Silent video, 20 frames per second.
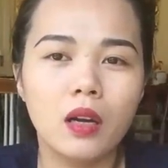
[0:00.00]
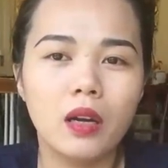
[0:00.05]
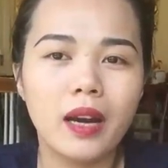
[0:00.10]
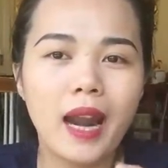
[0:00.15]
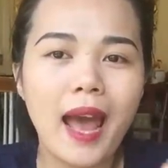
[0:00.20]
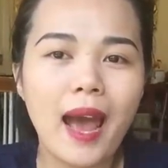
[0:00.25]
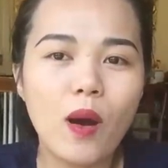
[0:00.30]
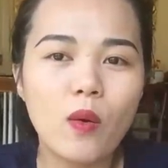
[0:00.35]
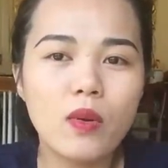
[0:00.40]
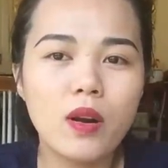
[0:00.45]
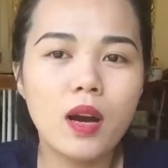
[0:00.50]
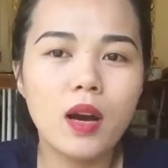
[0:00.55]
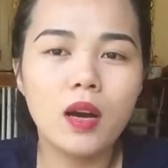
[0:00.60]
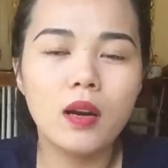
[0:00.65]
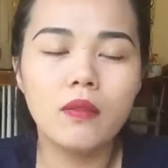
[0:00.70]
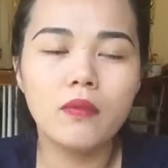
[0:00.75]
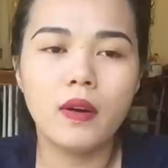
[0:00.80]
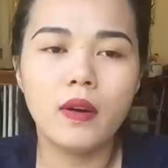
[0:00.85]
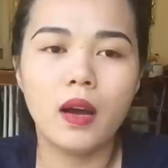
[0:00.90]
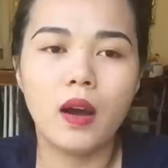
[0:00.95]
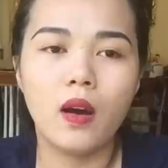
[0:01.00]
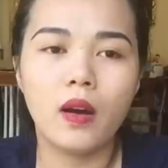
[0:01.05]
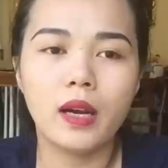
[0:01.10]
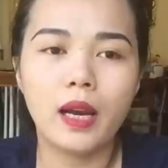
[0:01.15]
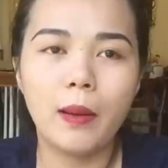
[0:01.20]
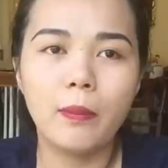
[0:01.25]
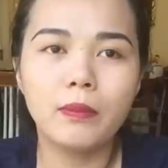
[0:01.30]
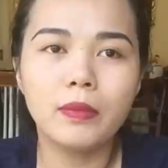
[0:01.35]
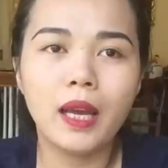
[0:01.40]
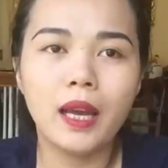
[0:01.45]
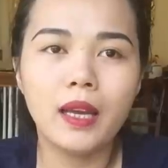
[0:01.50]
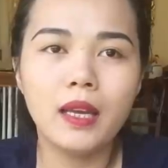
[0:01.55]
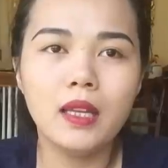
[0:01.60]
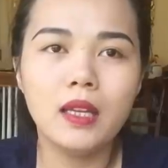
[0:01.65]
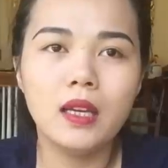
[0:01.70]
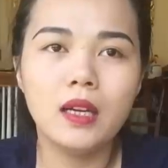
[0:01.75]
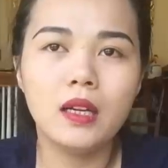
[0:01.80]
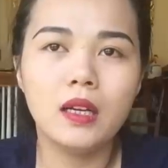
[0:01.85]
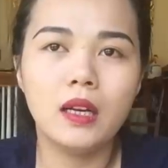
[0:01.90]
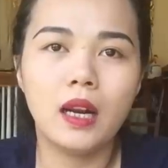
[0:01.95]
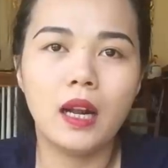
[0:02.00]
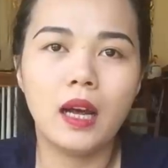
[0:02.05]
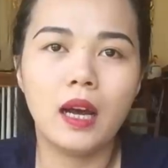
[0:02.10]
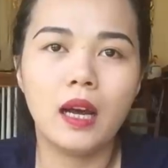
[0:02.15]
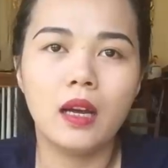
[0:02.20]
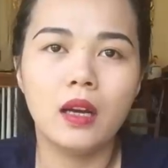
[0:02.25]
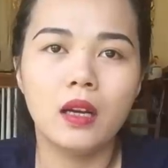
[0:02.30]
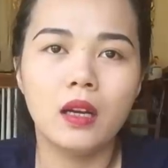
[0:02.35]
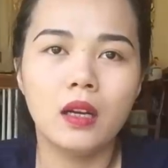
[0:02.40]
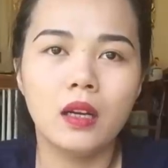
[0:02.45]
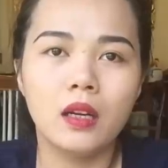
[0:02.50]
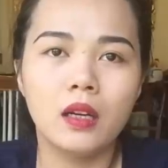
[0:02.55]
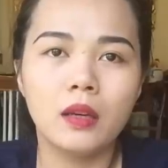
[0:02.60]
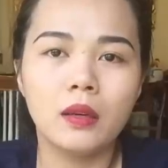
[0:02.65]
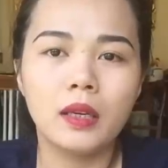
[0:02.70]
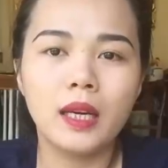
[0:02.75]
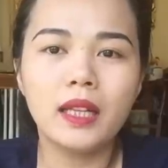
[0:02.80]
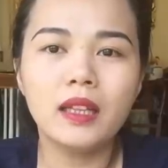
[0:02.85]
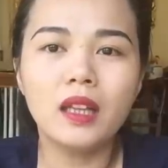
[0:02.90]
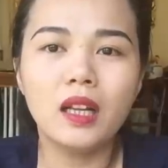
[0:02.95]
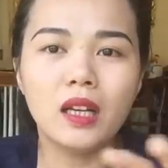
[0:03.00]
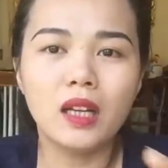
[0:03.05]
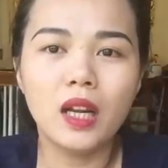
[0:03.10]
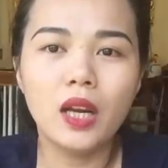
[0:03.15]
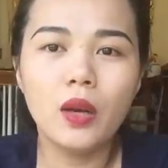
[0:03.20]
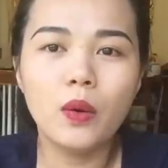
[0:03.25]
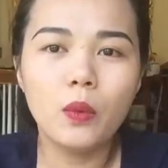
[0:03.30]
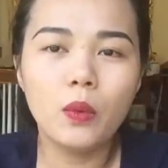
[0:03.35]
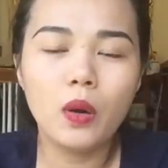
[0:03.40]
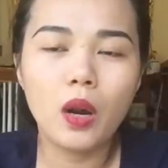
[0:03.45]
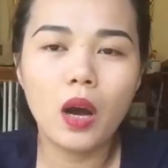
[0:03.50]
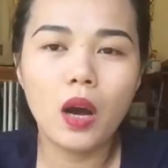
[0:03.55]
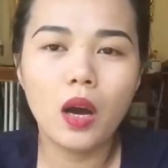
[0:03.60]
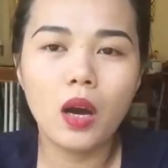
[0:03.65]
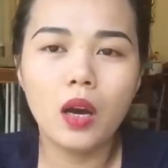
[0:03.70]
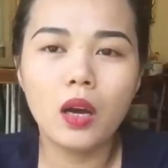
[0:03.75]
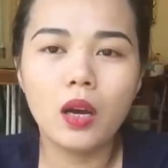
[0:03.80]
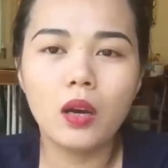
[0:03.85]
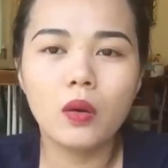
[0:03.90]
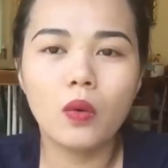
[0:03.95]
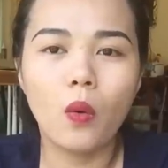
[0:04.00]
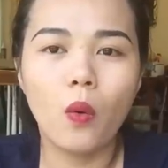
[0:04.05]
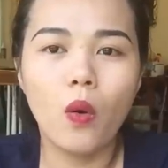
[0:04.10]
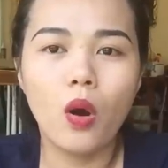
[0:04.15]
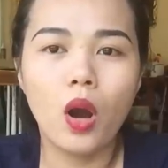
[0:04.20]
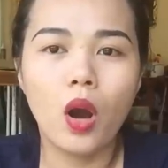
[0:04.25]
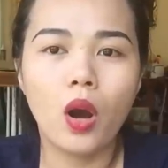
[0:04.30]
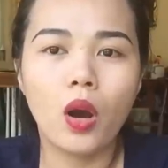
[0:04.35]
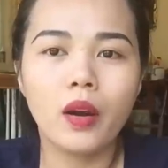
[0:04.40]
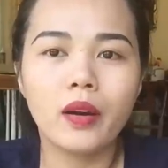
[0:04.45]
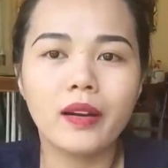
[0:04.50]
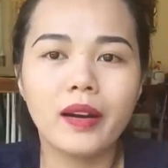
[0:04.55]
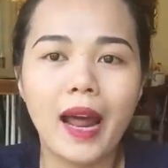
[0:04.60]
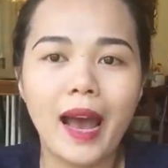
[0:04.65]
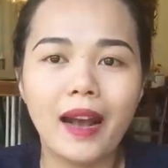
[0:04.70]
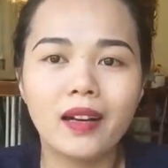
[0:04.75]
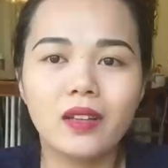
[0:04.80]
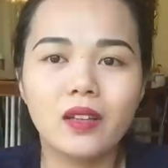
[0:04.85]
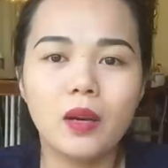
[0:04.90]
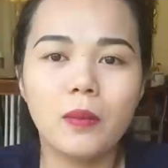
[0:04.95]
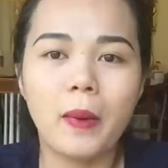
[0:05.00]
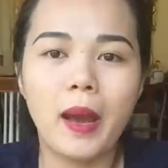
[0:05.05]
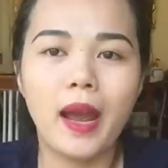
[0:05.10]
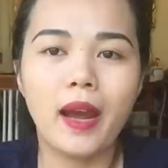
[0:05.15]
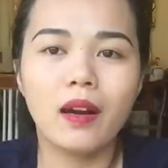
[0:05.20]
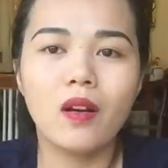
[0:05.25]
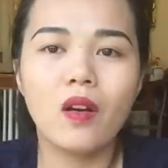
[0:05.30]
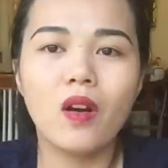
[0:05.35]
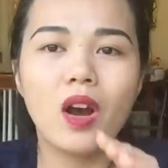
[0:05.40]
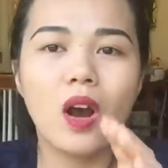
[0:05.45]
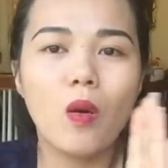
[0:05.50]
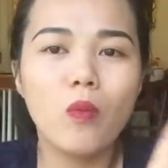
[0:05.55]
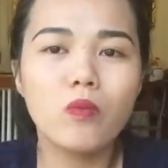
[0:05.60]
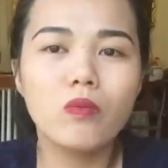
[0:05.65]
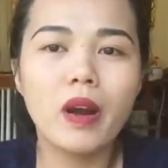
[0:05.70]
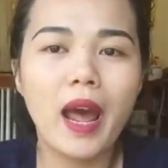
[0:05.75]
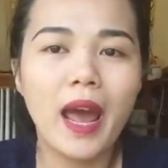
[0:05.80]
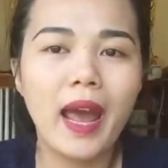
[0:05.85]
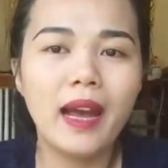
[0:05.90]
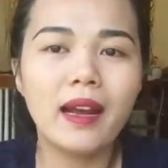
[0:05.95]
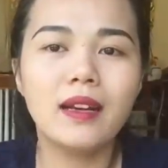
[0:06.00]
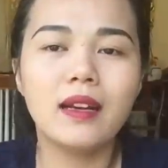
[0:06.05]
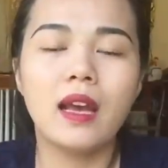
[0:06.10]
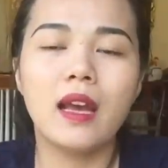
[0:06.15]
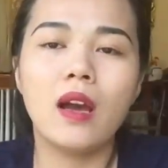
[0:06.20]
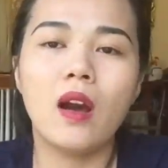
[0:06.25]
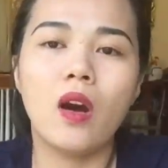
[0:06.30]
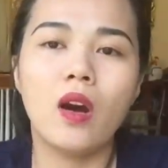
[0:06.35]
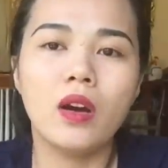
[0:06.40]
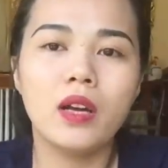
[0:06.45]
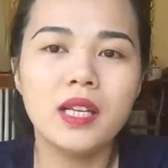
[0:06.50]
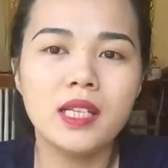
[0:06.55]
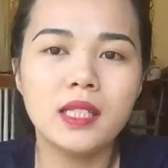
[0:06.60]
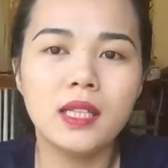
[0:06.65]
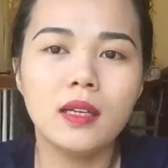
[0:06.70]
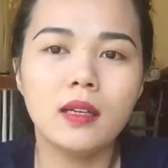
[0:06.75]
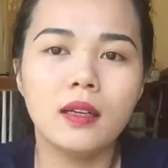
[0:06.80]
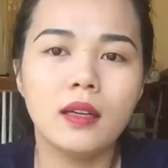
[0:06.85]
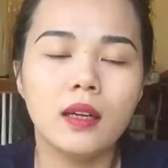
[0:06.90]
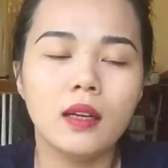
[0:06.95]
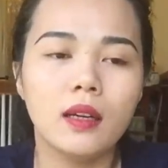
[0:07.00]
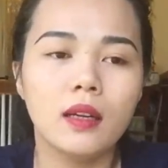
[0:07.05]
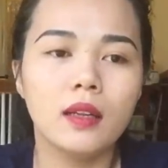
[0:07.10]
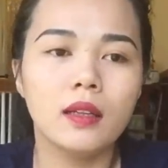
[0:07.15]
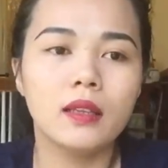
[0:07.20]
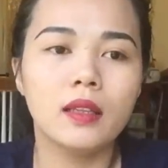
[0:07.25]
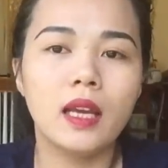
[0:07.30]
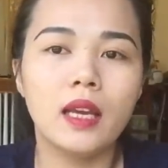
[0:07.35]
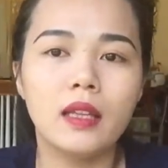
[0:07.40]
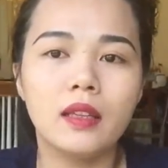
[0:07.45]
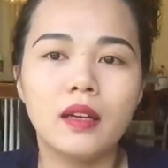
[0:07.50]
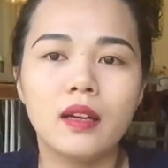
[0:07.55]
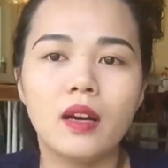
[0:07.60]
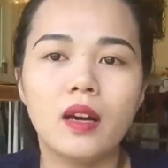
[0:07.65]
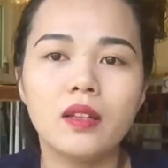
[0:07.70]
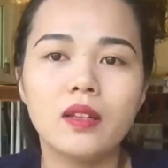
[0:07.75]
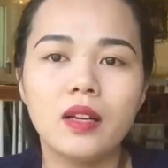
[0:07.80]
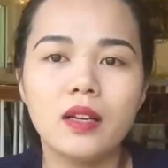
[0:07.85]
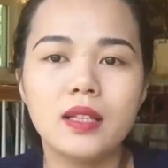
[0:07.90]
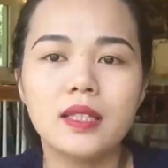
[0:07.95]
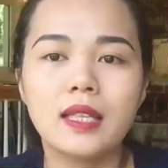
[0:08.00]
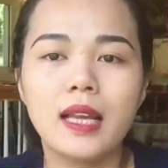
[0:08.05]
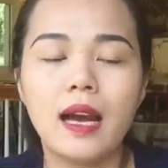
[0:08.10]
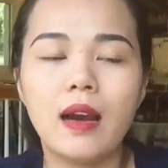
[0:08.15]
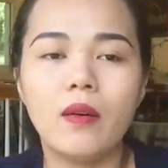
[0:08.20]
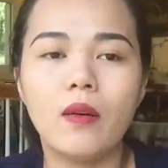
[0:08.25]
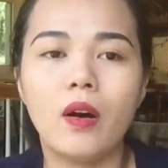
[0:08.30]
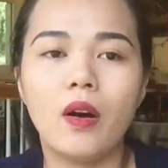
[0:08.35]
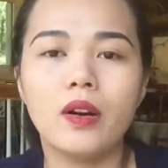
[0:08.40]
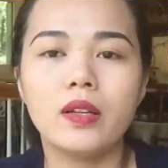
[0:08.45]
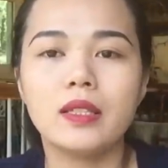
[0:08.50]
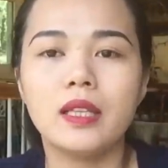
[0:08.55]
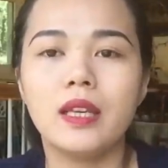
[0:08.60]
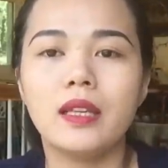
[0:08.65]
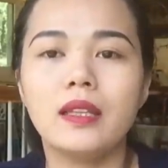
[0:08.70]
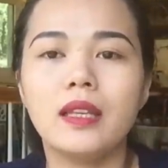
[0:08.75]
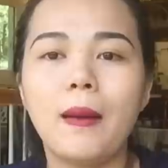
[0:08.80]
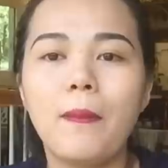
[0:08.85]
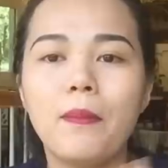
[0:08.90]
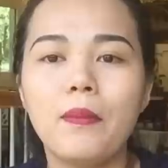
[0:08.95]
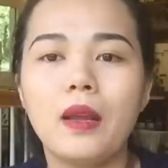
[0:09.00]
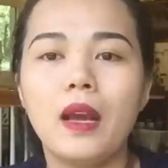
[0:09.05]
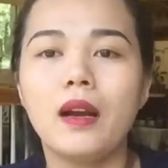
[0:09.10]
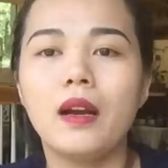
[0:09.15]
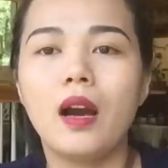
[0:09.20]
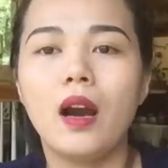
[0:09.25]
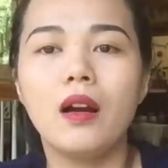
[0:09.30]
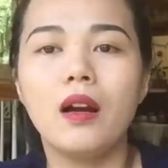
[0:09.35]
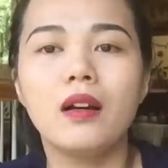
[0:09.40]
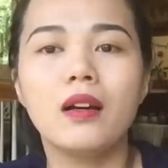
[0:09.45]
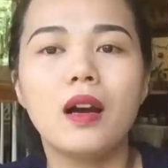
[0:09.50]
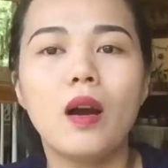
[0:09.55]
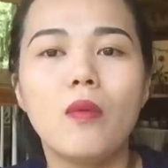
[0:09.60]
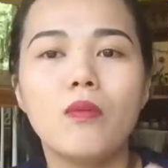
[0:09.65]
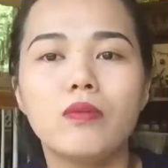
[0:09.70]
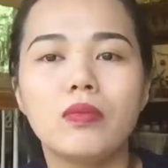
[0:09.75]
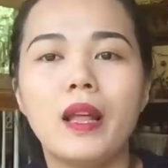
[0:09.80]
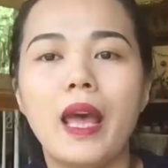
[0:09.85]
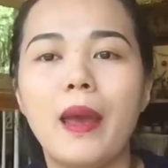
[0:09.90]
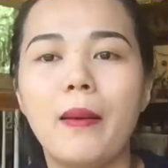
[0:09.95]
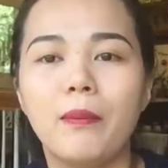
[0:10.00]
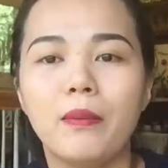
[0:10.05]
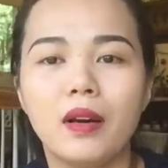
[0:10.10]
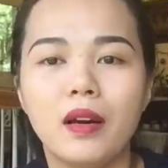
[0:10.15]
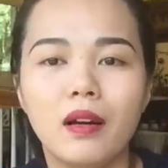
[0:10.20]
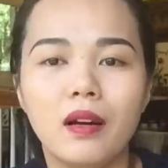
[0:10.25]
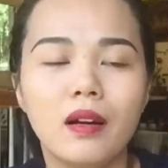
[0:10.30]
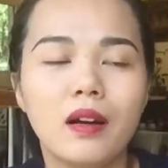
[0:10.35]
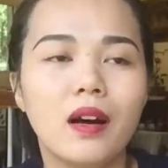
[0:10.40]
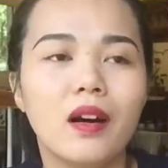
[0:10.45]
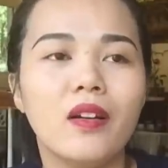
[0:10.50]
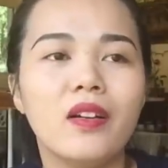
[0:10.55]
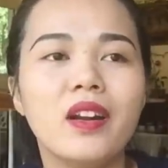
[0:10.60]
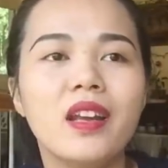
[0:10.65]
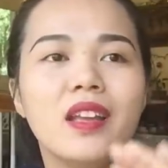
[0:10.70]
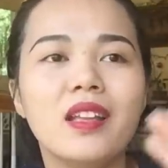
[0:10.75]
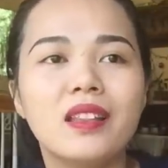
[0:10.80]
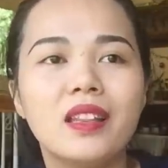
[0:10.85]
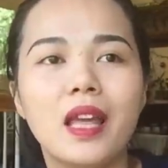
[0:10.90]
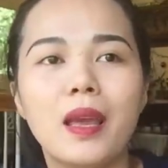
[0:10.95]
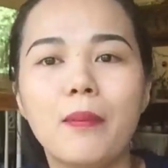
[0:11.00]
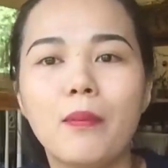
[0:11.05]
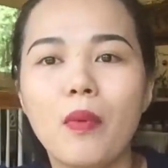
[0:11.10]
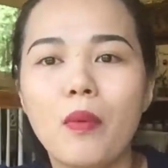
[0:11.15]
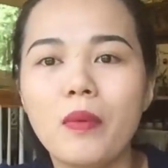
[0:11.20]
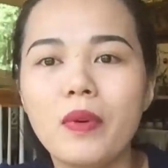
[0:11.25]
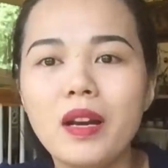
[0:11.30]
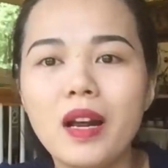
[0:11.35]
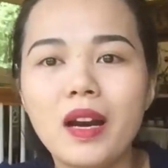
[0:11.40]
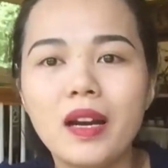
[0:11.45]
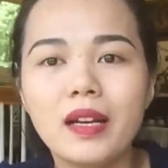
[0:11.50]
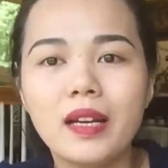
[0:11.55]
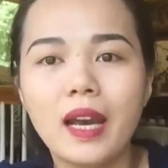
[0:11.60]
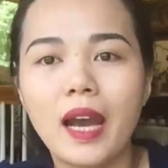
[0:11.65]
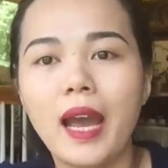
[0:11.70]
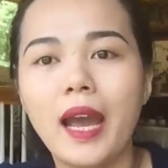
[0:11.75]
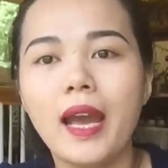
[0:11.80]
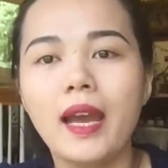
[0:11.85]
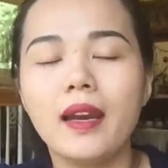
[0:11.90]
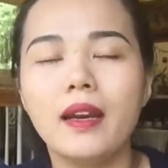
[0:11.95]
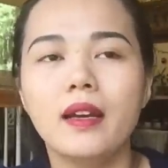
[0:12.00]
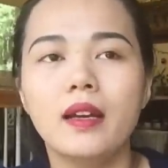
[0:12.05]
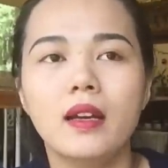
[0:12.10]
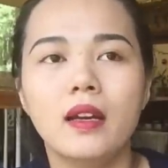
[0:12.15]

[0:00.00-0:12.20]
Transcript: đau đớn và họ cảm thấy như là cái tình yêu đó của họ đặt cho bạn nó không đáng để họ hy sinh thì từ đó trở sau họ sẽ chấp nhận họ không thèm nữa họ đi tìm một cái nơi khác